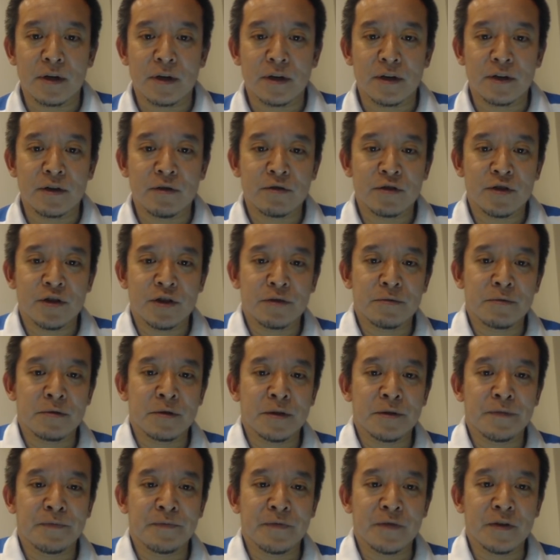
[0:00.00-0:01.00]

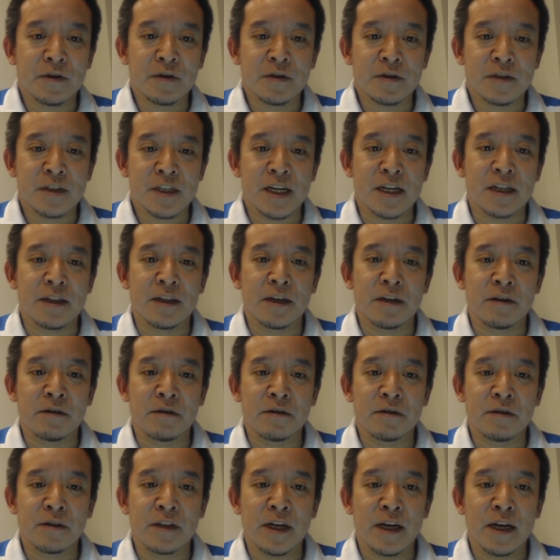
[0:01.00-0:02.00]
YouTube
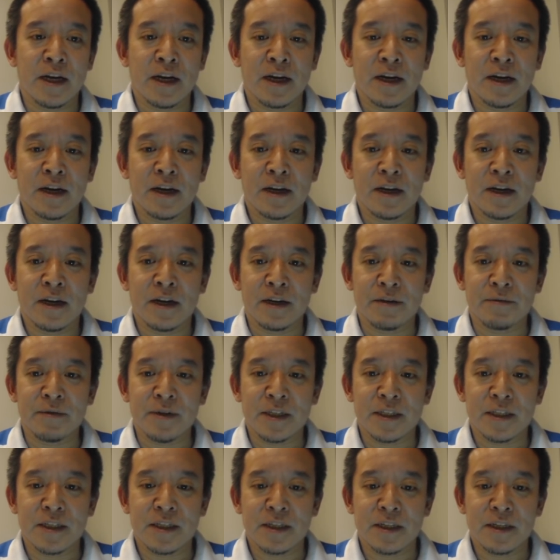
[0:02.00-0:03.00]
チャンネルでありま
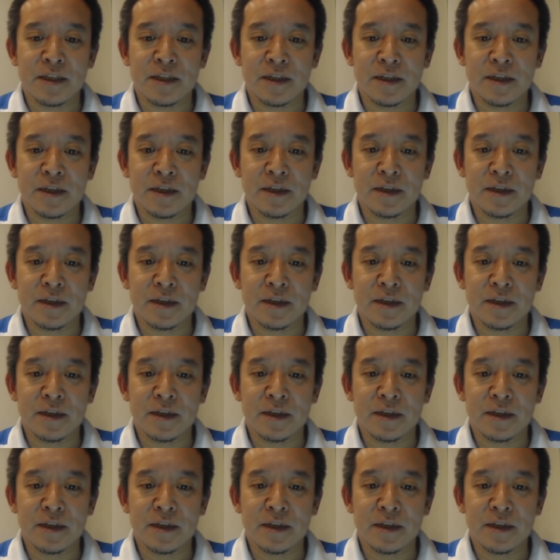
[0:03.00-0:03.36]
す。